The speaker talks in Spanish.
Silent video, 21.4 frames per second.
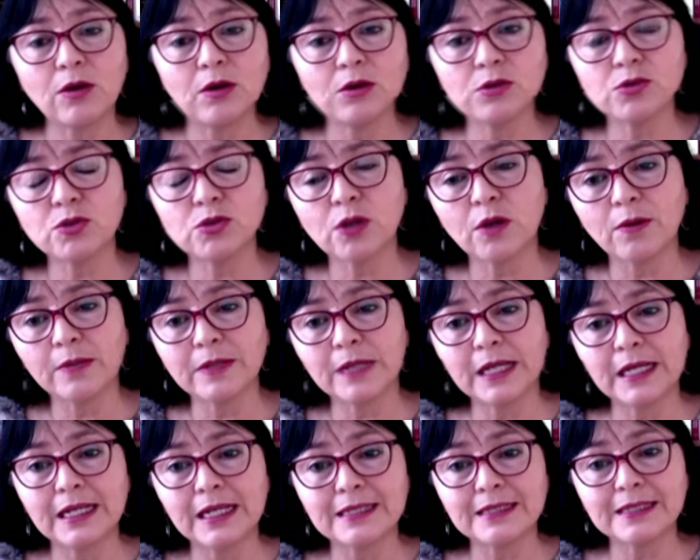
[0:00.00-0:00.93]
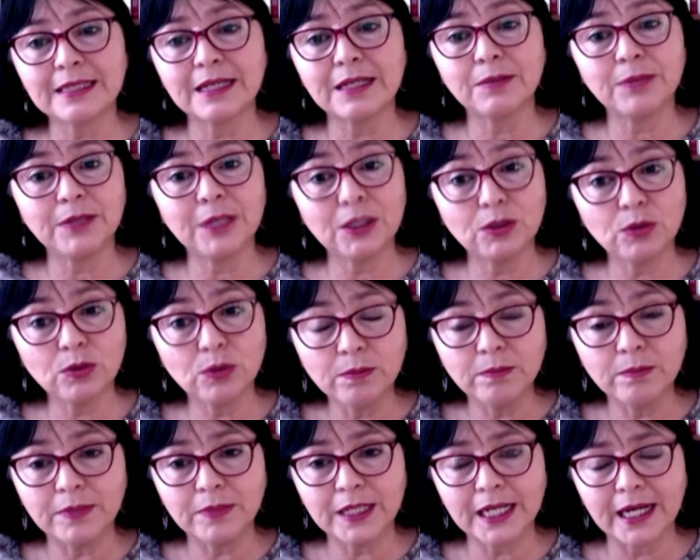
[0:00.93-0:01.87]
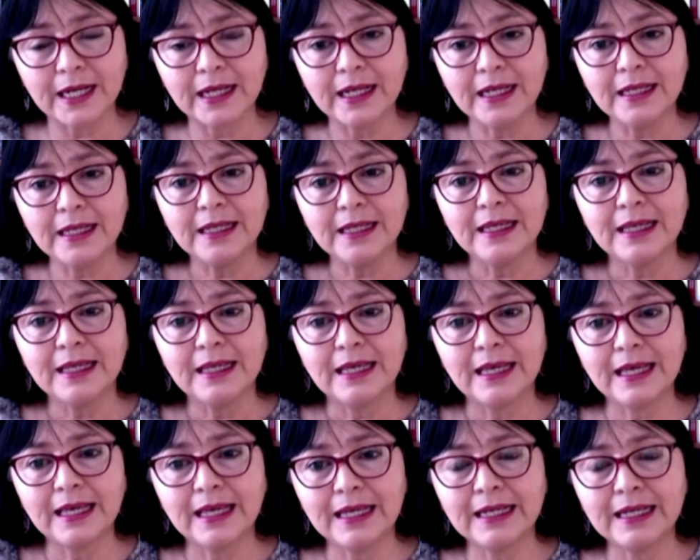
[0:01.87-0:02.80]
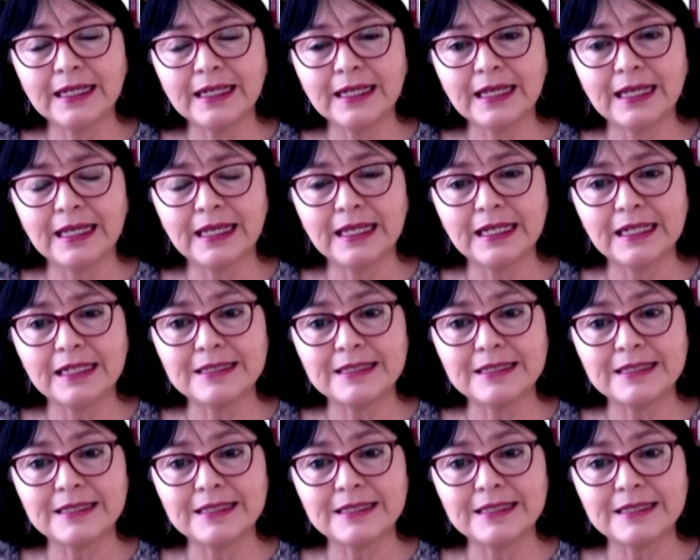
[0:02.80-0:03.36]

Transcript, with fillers: que es donde surgió este libro que